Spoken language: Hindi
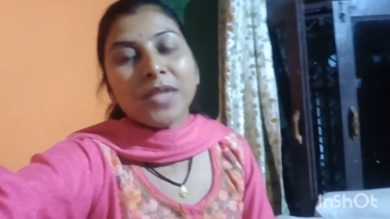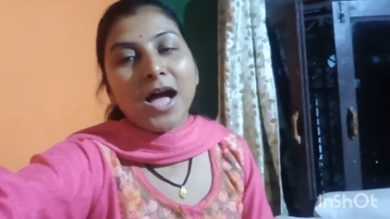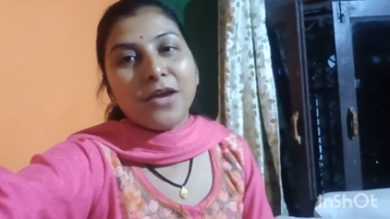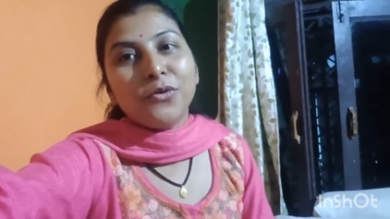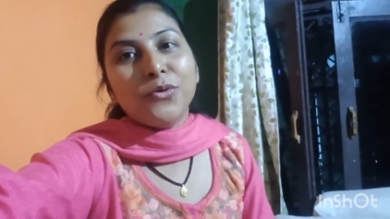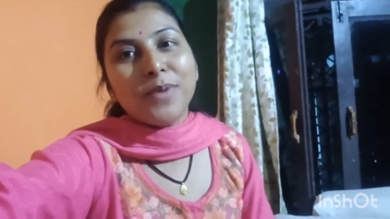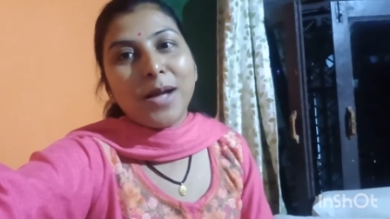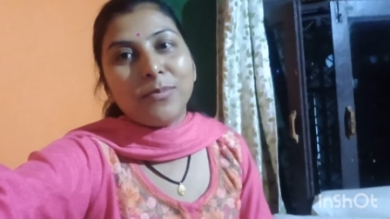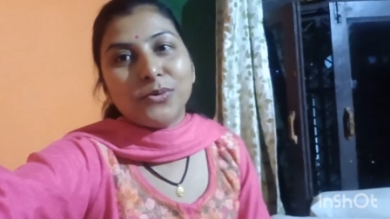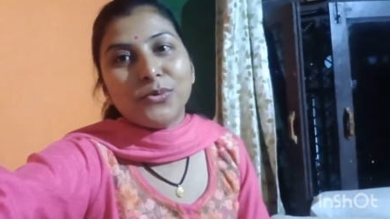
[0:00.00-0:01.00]
आई होप
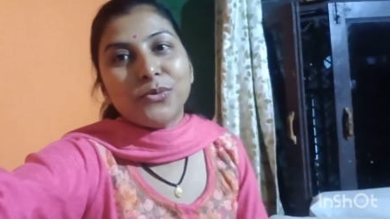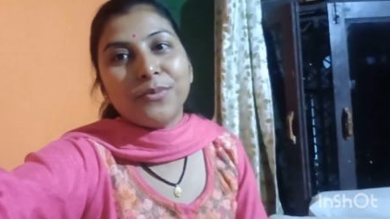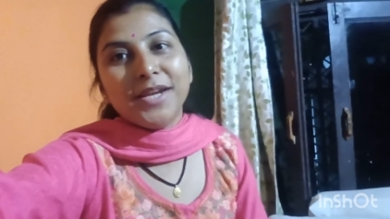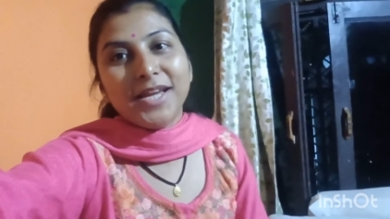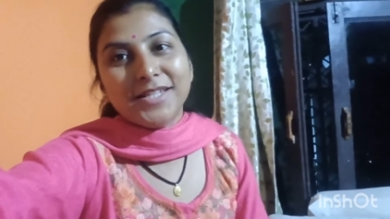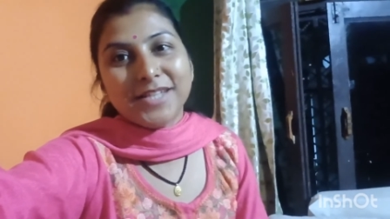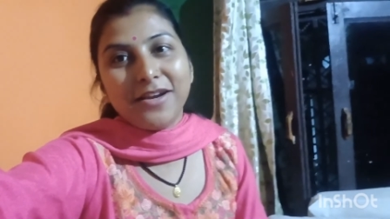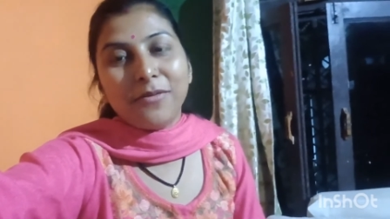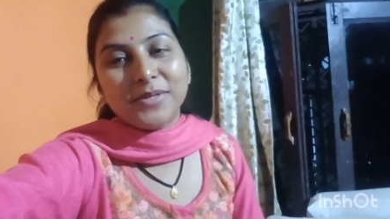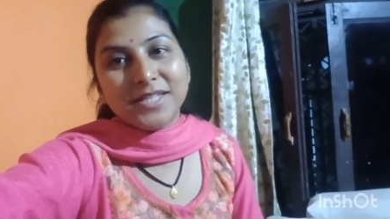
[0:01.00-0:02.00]
आप लोगों को मेरा ये
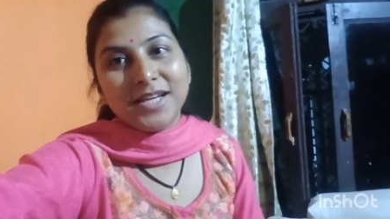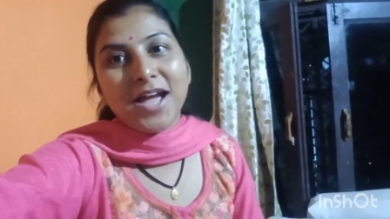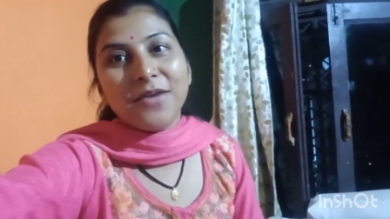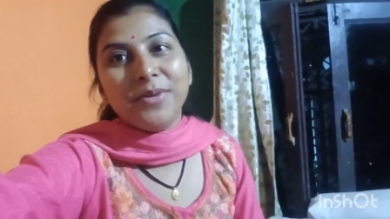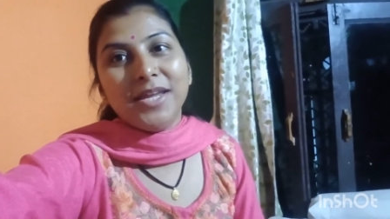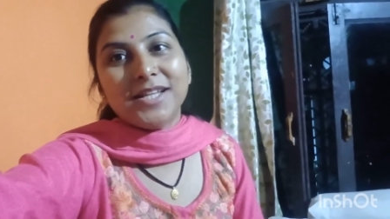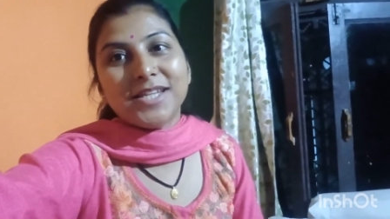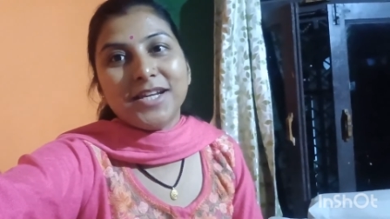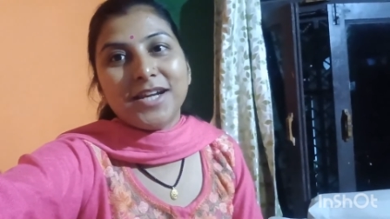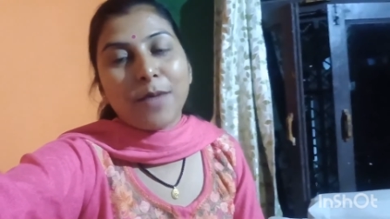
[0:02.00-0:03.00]
चैनल पसंद आए मेरा
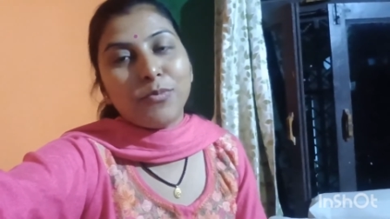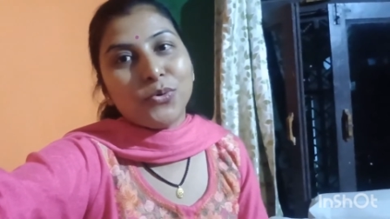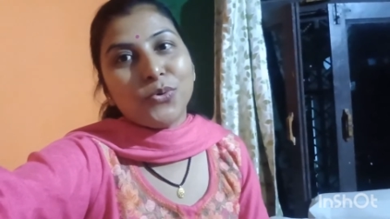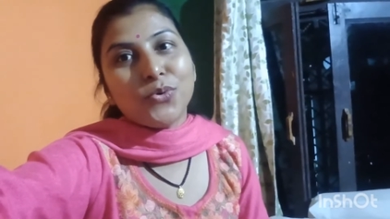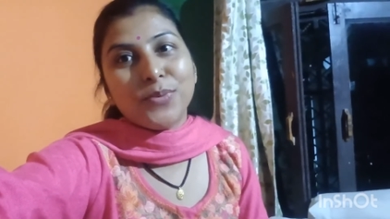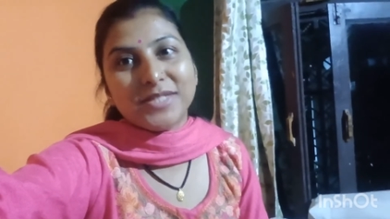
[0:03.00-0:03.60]
चैनल आप लोगों को